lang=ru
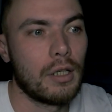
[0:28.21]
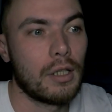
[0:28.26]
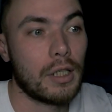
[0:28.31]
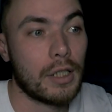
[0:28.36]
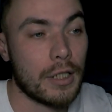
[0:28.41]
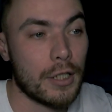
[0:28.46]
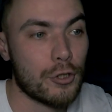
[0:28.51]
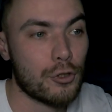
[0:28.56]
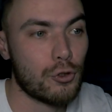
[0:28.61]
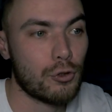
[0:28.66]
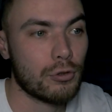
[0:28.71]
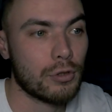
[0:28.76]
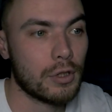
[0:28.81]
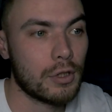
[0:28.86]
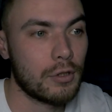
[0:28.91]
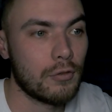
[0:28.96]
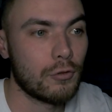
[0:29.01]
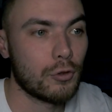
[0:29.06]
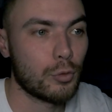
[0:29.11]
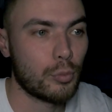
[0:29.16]
Хорошо
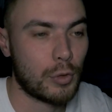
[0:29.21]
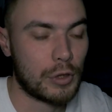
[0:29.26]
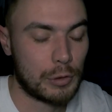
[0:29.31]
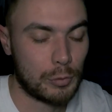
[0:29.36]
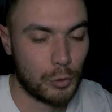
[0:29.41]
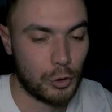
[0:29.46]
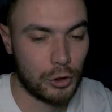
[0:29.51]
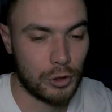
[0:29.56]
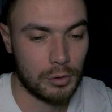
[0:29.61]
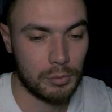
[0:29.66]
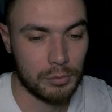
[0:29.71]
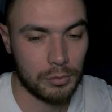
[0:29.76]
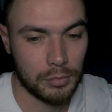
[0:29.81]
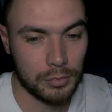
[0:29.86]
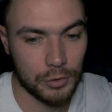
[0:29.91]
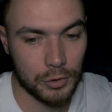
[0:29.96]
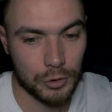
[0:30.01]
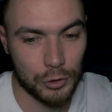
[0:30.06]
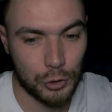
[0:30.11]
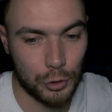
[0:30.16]
отыгрывал, посмотрим,
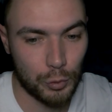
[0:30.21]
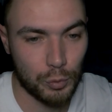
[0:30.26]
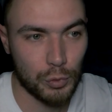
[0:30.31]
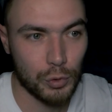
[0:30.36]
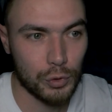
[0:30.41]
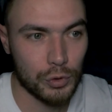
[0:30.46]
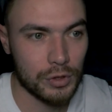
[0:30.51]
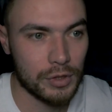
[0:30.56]
что будет